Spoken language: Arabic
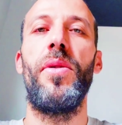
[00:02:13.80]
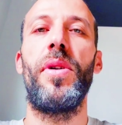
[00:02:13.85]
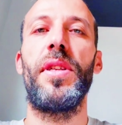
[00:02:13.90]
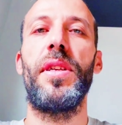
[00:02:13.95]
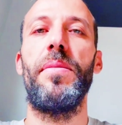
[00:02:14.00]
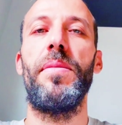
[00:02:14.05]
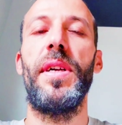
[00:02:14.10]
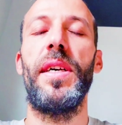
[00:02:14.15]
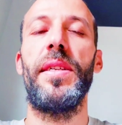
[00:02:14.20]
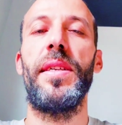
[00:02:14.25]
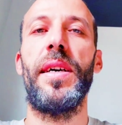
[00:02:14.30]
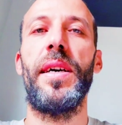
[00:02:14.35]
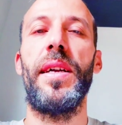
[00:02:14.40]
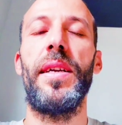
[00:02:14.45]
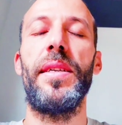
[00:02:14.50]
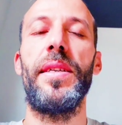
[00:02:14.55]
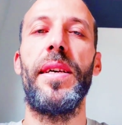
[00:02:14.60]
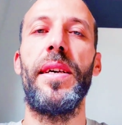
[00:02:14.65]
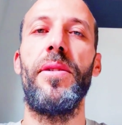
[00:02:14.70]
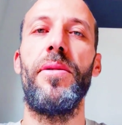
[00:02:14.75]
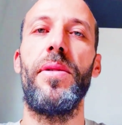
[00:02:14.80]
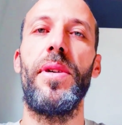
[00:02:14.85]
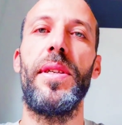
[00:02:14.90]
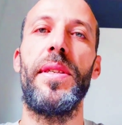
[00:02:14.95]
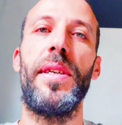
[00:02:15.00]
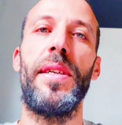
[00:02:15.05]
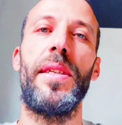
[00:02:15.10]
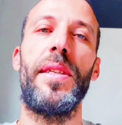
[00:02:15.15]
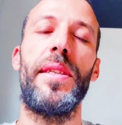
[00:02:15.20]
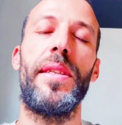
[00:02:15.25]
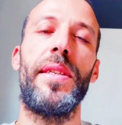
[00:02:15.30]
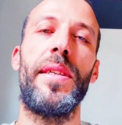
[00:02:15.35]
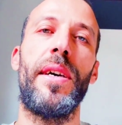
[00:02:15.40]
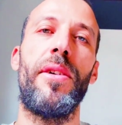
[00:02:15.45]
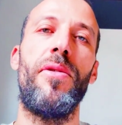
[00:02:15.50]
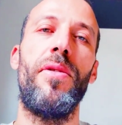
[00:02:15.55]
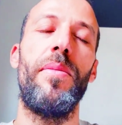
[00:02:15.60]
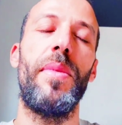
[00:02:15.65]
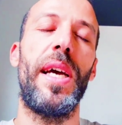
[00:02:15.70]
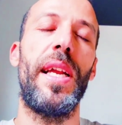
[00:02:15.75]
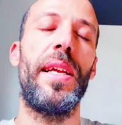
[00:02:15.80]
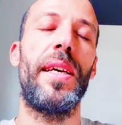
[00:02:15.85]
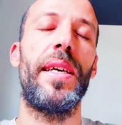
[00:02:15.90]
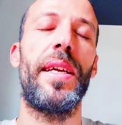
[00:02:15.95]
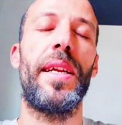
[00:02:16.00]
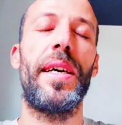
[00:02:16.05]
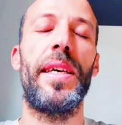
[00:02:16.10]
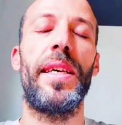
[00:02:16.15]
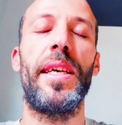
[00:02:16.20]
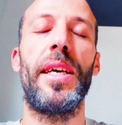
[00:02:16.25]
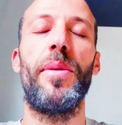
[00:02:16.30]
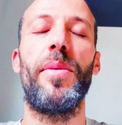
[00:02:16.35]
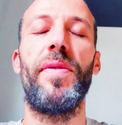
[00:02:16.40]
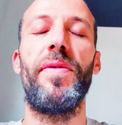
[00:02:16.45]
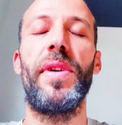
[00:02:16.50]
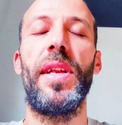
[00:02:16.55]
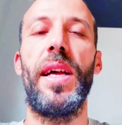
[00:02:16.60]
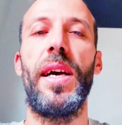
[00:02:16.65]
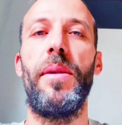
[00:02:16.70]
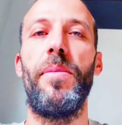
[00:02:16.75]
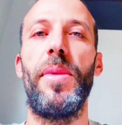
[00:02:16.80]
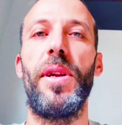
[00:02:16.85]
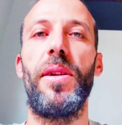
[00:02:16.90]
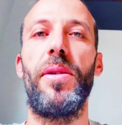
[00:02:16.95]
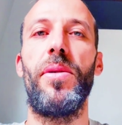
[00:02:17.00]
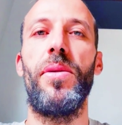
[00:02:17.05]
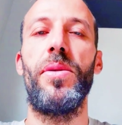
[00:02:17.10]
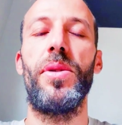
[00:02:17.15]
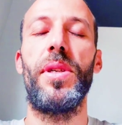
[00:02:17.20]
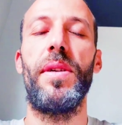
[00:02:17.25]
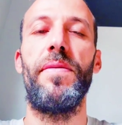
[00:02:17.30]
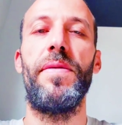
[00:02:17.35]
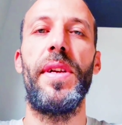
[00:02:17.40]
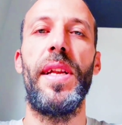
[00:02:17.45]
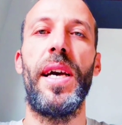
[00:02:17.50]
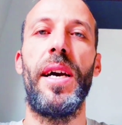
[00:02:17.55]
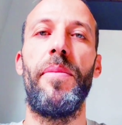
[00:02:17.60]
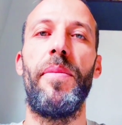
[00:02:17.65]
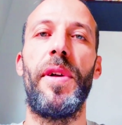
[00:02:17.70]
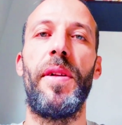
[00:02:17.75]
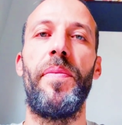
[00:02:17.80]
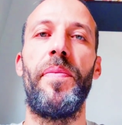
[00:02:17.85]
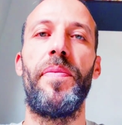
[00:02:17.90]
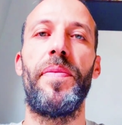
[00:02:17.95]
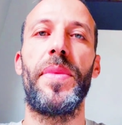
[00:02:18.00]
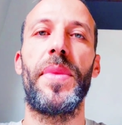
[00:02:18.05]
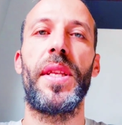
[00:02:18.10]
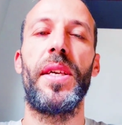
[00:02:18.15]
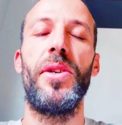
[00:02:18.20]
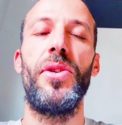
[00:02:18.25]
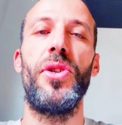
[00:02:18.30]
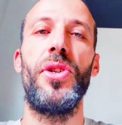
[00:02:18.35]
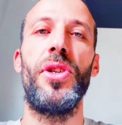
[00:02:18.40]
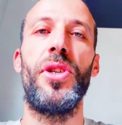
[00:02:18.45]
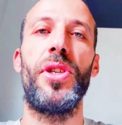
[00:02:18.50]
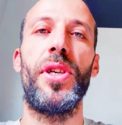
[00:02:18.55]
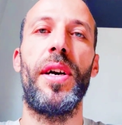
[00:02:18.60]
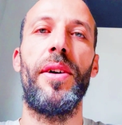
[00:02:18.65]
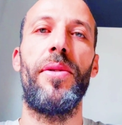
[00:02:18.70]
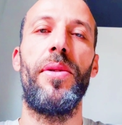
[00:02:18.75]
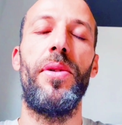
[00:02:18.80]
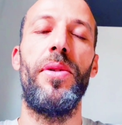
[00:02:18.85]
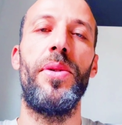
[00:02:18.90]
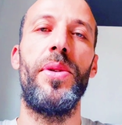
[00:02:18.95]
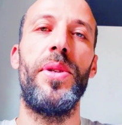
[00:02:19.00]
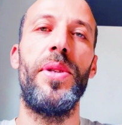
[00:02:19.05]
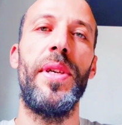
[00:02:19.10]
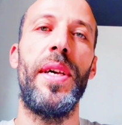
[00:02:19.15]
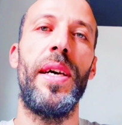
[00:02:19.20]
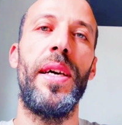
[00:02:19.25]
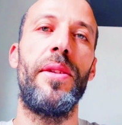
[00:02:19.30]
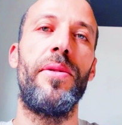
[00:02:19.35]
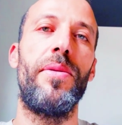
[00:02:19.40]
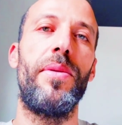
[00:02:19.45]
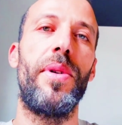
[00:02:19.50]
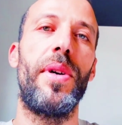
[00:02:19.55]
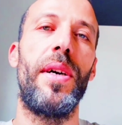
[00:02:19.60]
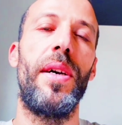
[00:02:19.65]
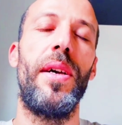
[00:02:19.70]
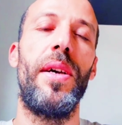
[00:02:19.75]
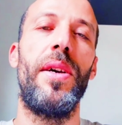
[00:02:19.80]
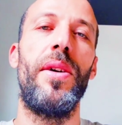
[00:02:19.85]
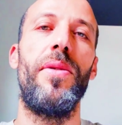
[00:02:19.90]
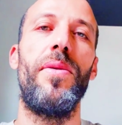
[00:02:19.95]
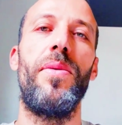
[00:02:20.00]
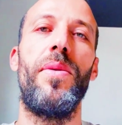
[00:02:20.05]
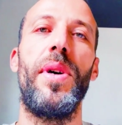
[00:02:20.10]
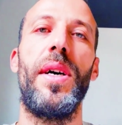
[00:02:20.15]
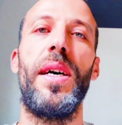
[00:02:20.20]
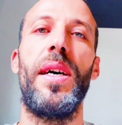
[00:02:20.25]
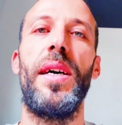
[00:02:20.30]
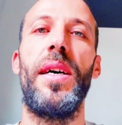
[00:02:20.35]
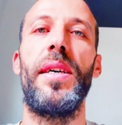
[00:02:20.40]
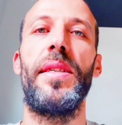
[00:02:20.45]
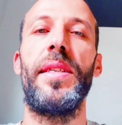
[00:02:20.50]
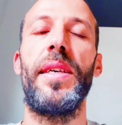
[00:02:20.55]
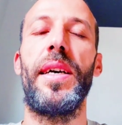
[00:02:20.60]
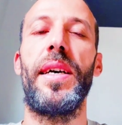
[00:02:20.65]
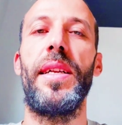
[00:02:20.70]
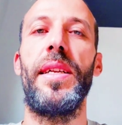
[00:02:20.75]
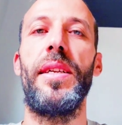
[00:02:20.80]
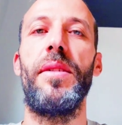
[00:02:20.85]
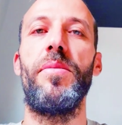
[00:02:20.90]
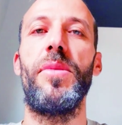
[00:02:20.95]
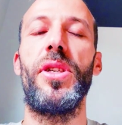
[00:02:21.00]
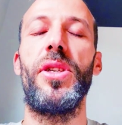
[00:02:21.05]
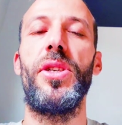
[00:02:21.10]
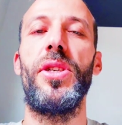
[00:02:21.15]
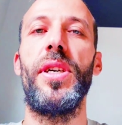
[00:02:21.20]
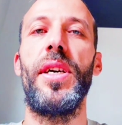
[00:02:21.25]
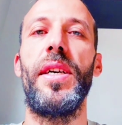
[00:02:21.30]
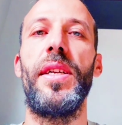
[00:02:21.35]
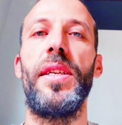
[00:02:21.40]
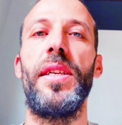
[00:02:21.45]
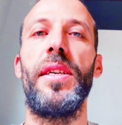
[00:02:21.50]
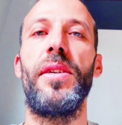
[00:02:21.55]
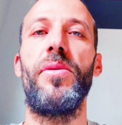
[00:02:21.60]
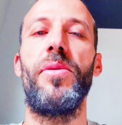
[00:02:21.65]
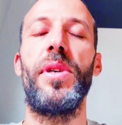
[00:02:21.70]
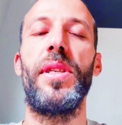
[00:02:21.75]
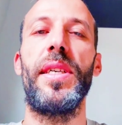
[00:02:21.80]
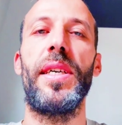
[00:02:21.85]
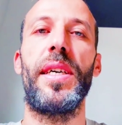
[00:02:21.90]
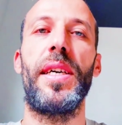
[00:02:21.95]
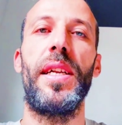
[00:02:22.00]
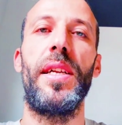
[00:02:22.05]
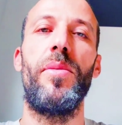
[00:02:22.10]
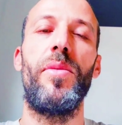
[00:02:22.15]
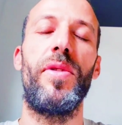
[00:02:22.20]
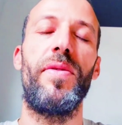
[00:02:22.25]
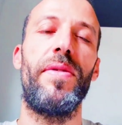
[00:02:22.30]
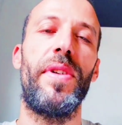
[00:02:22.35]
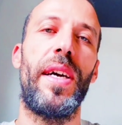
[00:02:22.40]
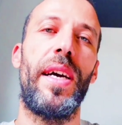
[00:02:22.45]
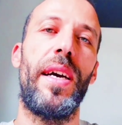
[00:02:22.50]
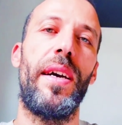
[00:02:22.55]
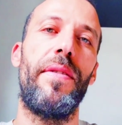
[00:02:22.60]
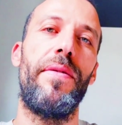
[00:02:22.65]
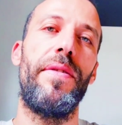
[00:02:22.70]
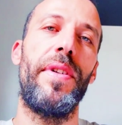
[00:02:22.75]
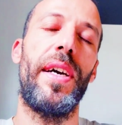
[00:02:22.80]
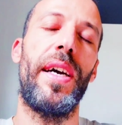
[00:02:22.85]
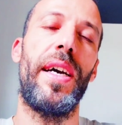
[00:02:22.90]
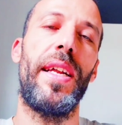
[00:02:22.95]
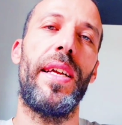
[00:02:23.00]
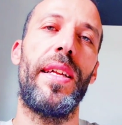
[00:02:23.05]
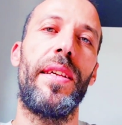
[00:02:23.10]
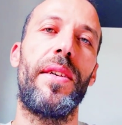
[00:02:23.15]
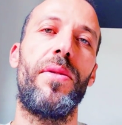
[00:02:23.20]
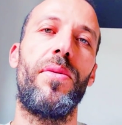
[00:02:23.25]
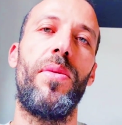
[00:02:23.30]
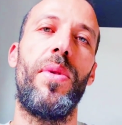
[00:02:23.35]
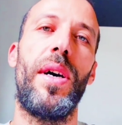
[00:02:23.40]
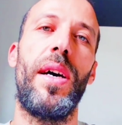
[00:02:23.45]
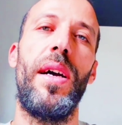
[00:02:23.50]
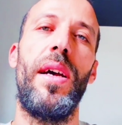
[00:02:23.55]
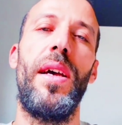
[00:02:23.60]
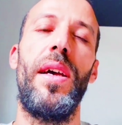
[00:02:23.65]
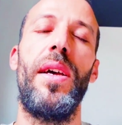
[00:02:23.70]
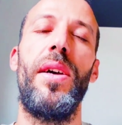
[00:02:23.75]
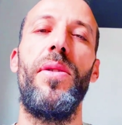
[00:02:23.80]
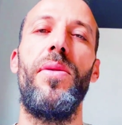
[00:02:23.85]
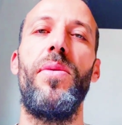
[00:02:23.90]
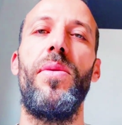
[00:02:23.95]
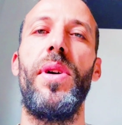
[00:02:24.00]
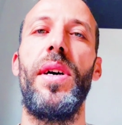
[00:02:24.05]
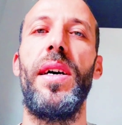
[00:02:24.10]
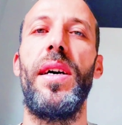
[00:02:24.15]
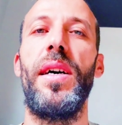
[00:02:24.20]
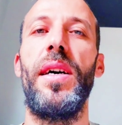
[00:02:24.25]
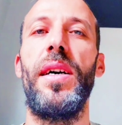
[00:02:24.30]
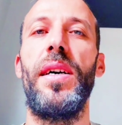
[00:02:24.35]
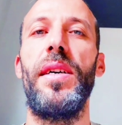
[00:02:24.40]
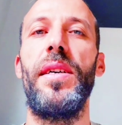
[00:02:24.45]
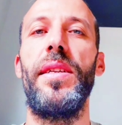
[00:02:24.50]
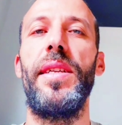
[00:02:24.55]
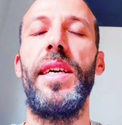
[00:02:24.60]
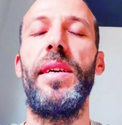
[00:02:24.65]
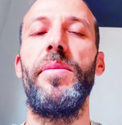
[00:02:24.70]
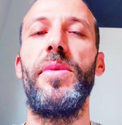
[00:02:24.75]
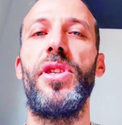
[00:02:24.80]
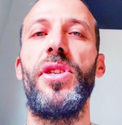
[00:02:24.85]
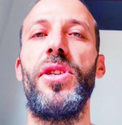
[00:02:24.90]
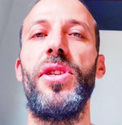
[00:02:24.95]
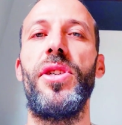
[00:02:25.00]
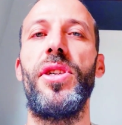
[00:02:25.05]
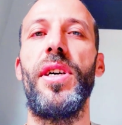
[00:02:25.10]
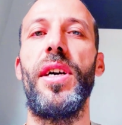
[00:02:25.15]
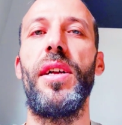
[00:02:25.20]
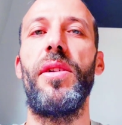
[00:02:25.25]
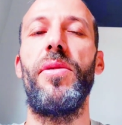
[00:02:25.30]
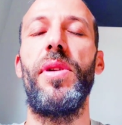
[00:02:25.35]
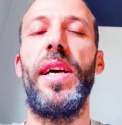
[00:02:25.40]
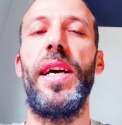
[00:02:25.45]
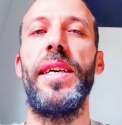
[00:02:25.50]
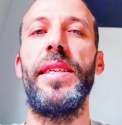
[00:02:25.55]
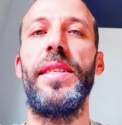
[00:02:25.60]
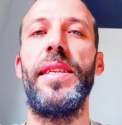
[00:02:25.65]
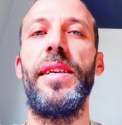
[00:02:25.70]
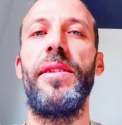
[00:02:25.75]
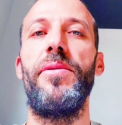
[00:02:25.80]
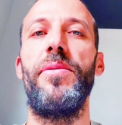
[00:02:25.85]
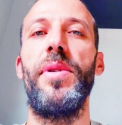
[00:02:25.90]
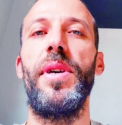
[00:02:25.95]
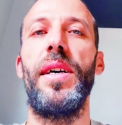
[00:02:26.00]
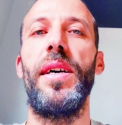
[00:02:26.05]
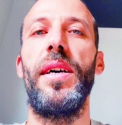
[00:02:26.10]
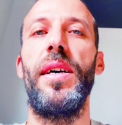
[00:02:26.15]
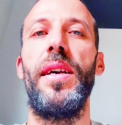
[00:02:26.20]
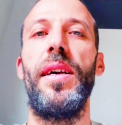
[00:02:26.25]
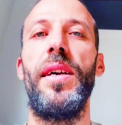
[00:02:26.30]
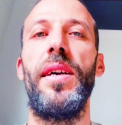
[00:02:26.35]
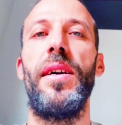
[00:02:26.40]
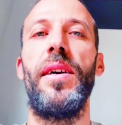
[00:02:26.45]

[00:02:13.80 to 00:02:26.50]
وتبدأ تقرأ ستقوم عليك القيامة في العمل خصوصا في العمل شجار الحساد وتقليل من شأنك ويتكلمون في عرضك و ودائما الشجار والحسد و